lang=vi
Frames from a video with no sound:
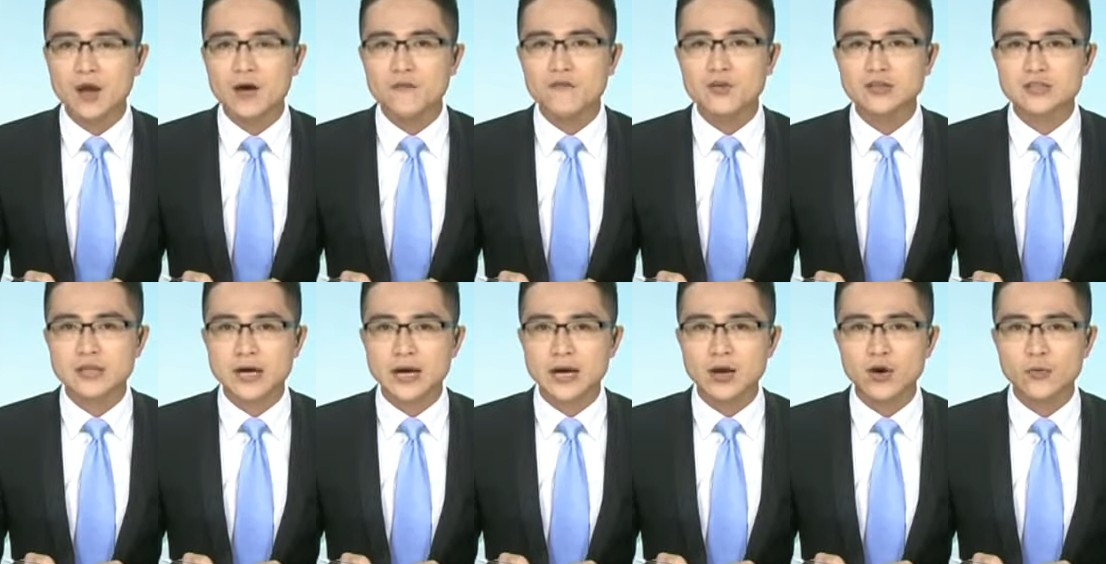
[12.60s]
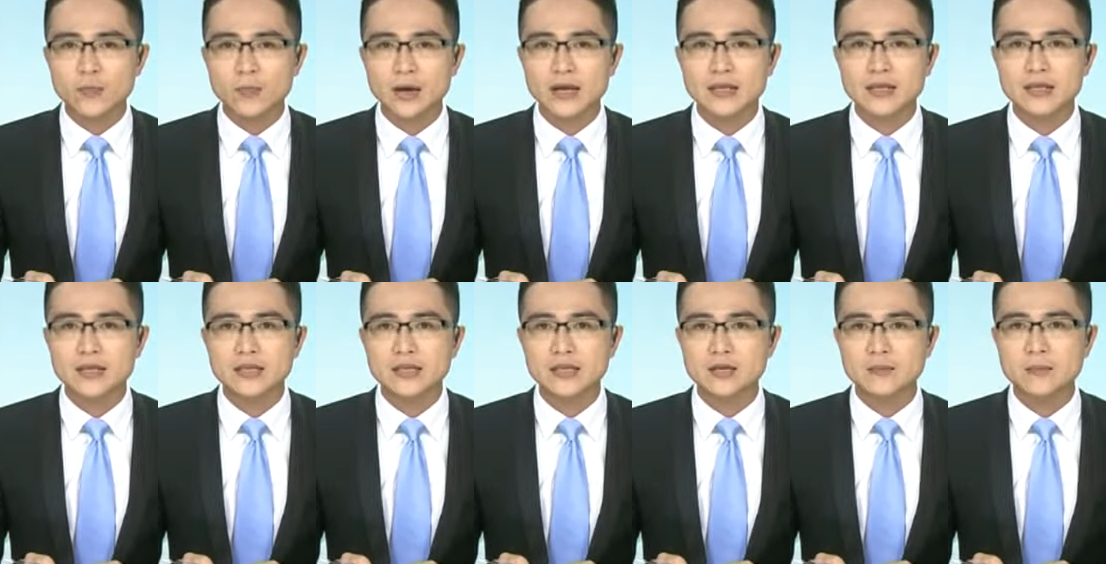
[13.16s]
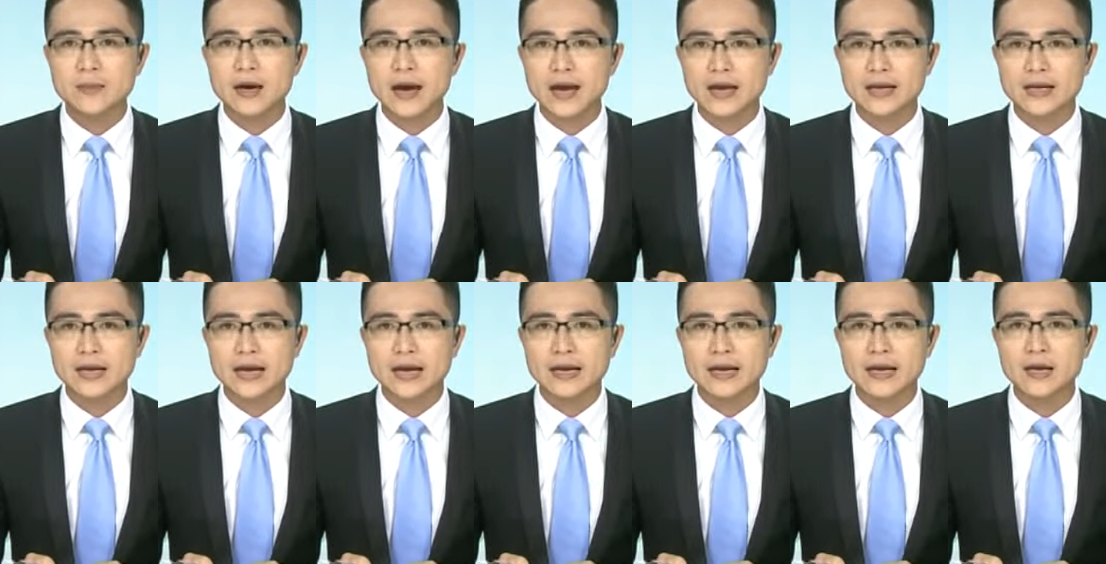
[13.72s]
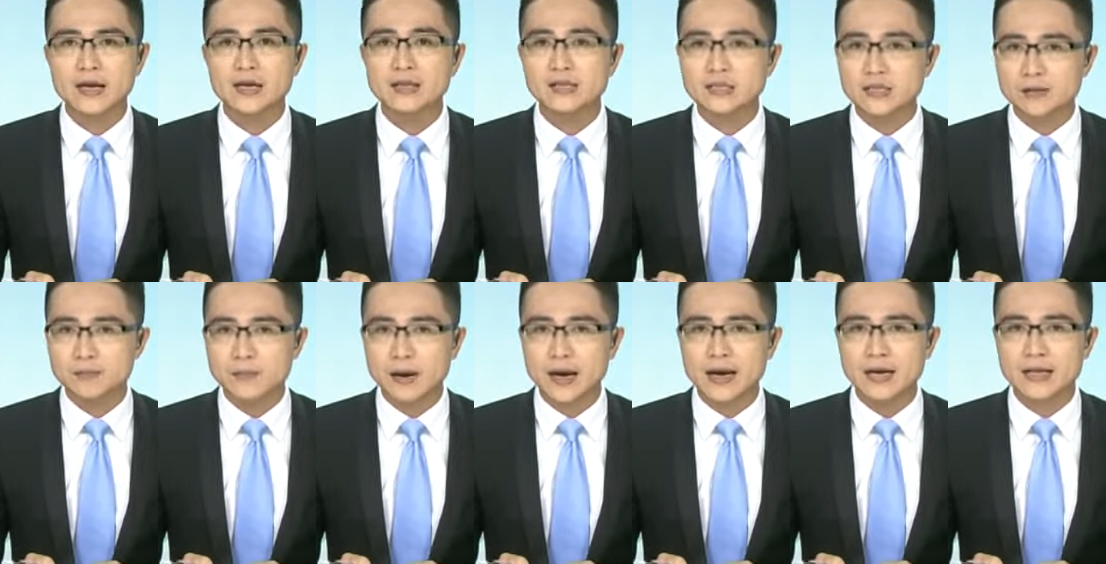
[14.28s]
Vào sáng ngày hôm nay thì những bức ảnh này đã được
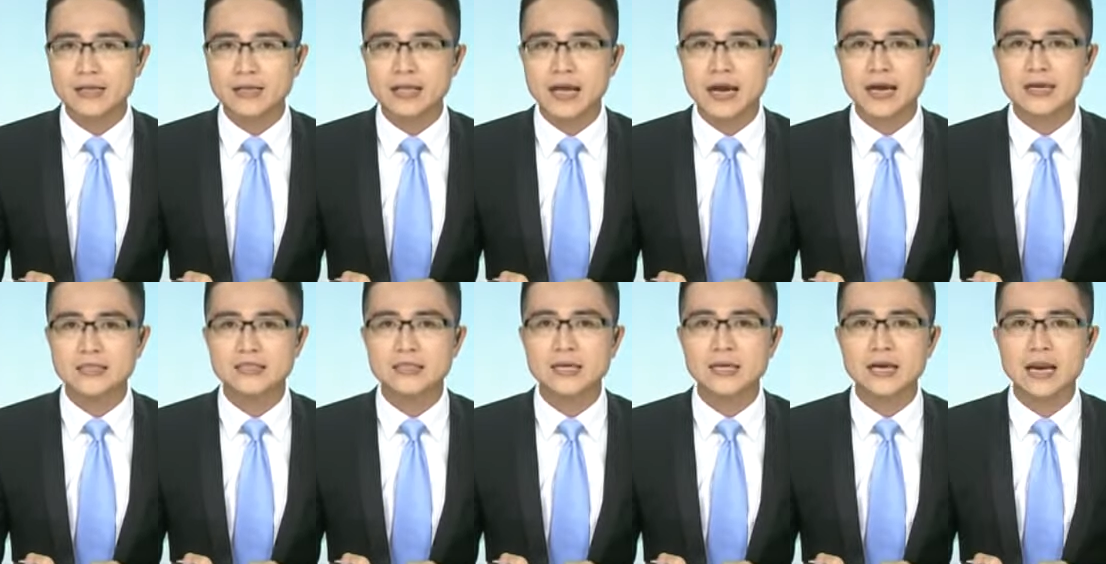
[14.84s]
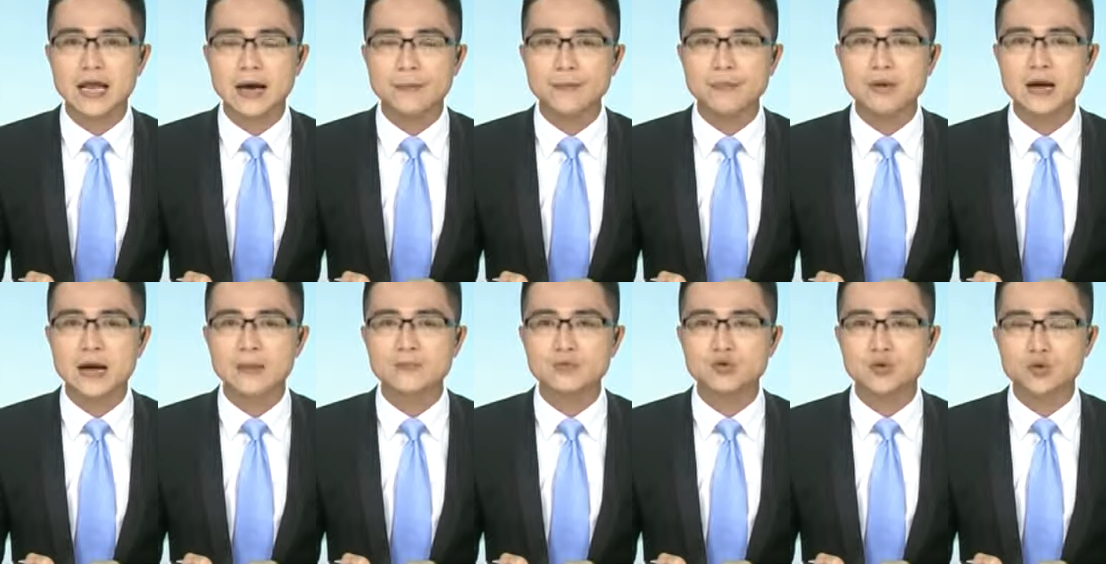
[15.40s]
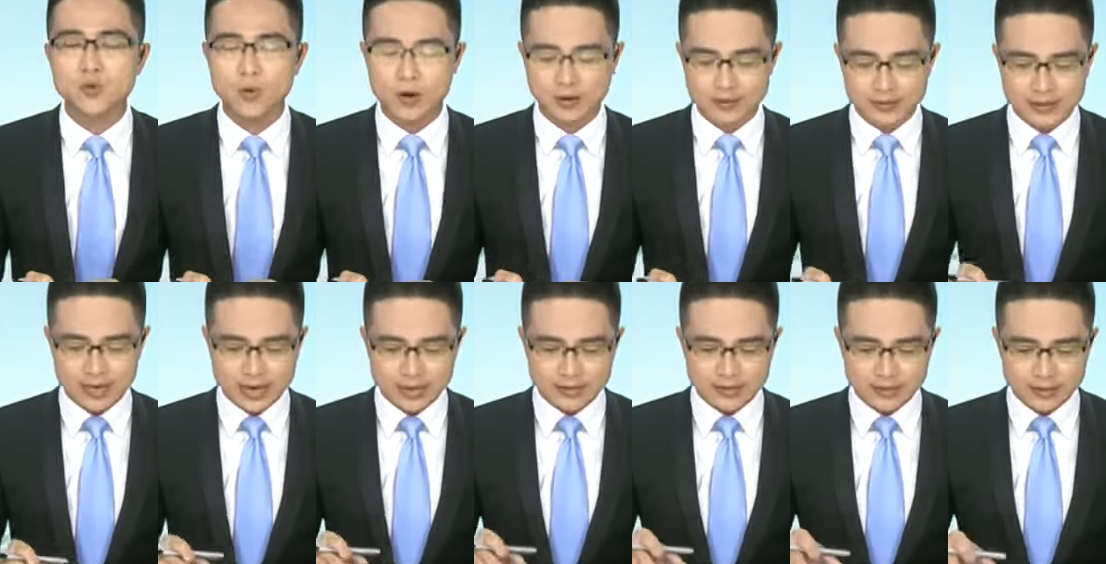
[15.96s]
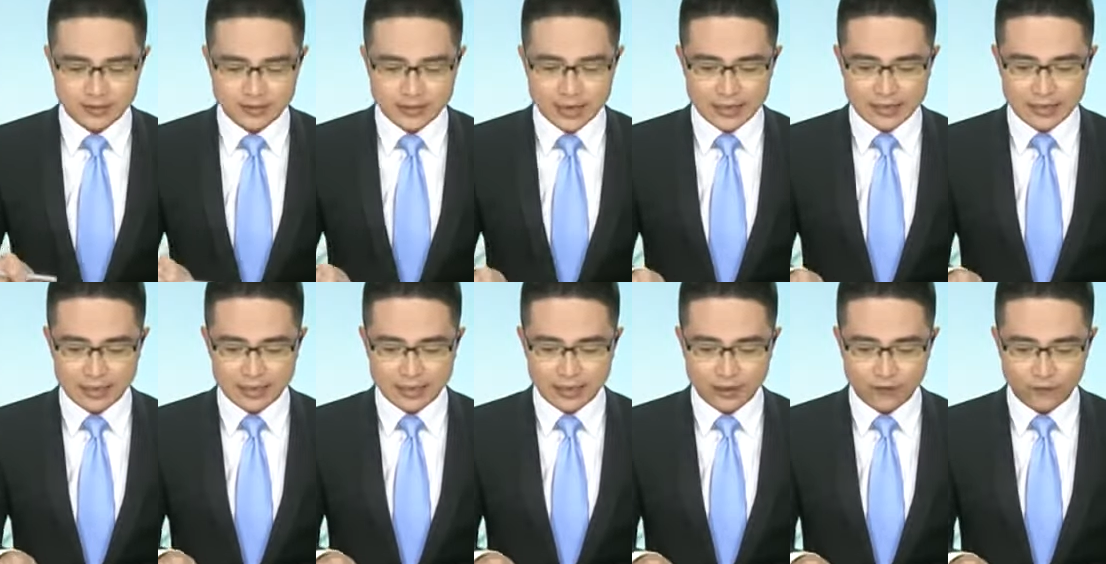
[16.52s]
trưng bày tại triển lãm Cảm xúc Hoàng Sa diễn ra
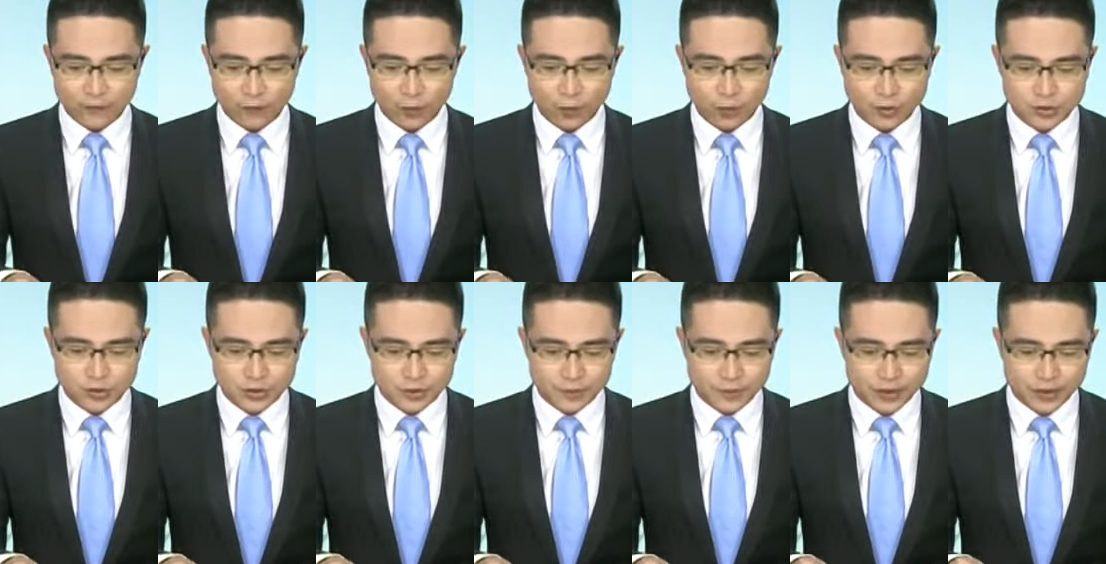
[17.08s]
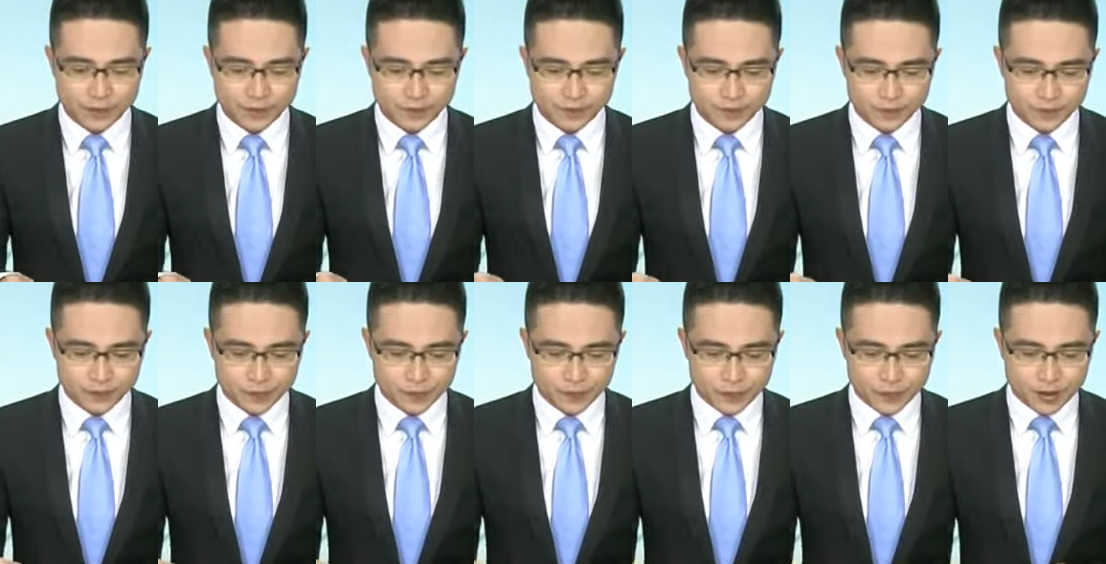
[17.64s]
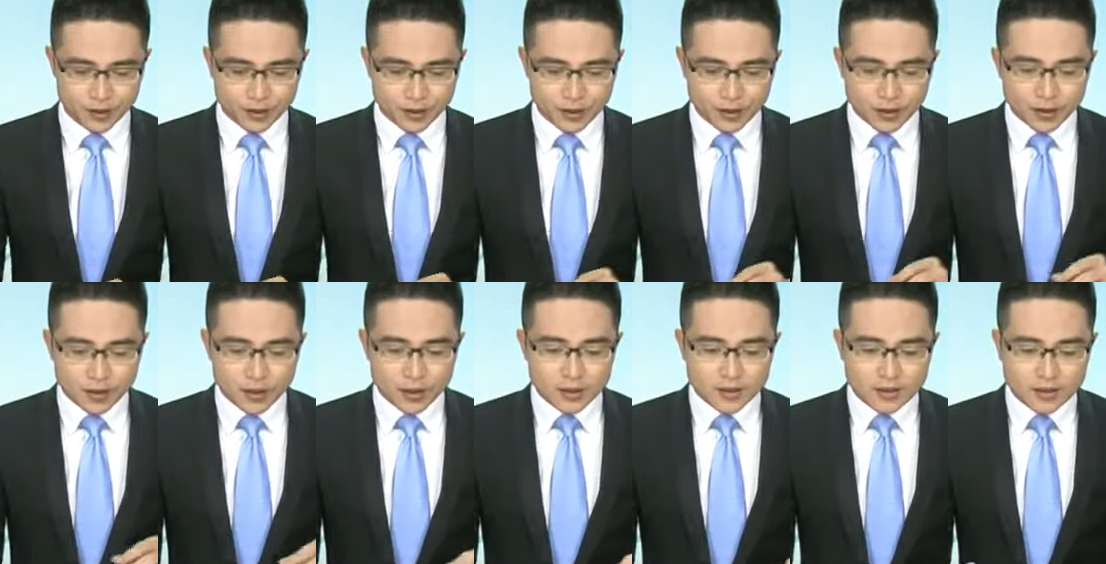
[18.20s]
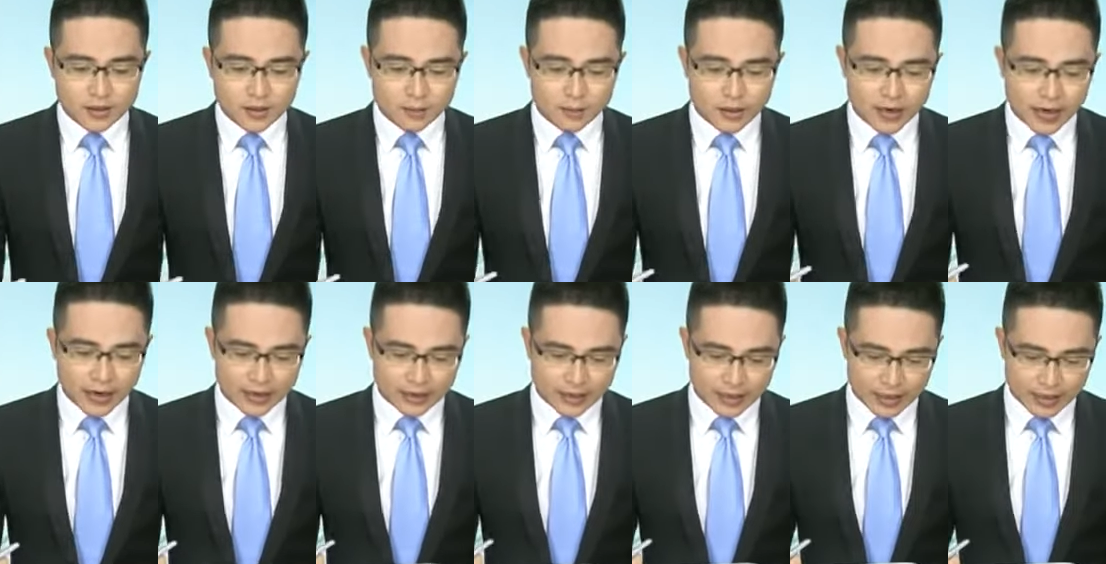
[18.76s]
tại thành phố Hồ Chí Minh. Những bức
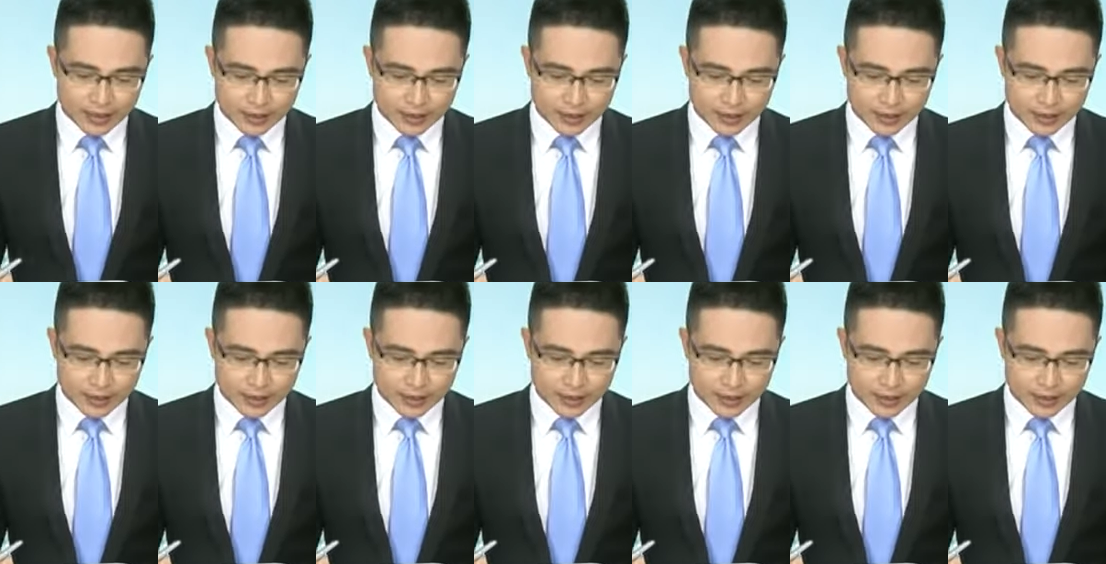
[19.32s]
ảnh này